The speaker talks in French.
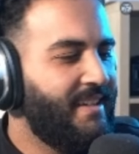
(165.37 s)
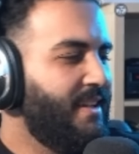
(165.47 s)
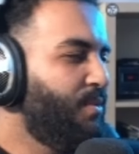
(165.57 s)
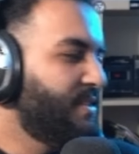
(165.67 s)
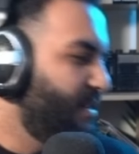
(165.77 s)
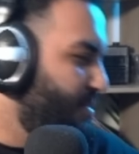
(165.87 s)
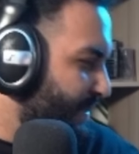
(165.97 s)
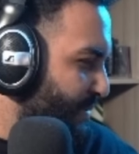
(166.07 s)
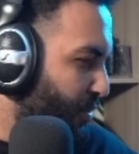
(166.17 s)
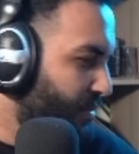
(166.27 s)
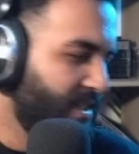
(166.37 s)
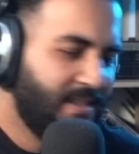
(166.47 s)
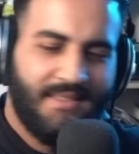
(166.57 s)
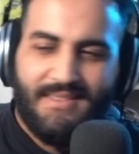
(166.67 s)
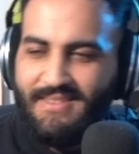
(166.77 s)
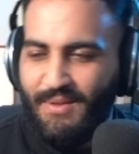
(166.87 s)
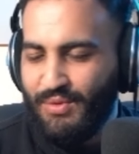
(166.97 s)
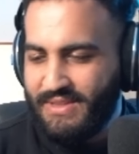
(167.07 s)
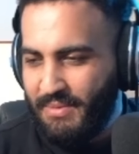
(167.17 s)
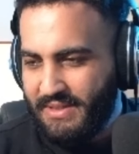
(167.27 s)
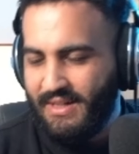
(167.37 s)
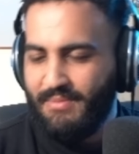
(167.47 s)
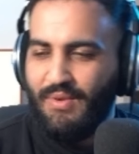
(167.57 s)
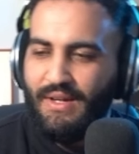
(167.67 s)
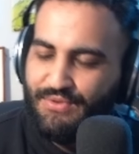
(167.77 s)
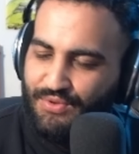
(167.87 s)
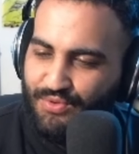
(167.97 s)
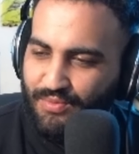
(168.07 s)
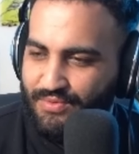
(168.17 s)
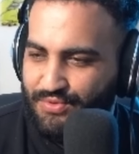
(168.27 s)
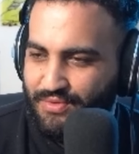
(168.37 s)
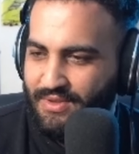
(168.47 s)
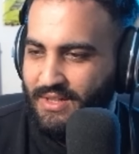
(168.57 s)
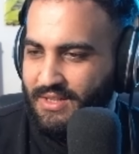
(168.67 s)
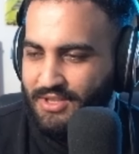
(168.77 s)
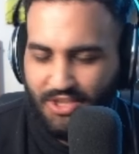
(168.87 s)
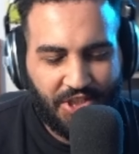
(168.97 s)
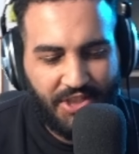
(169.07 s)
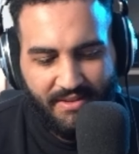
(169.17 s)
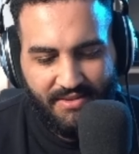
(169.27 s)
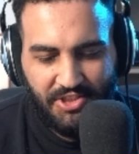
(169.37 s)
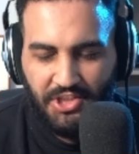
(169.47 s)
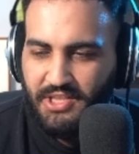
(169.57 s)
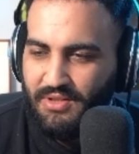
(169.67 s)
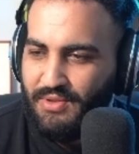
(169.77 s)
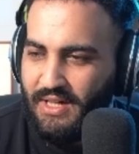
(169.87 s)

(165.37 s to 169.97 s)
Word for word: ça y est, moi, c'est bon. C'est bon, ça m'attrape. Ouais, je, je, j'achète, j'achète le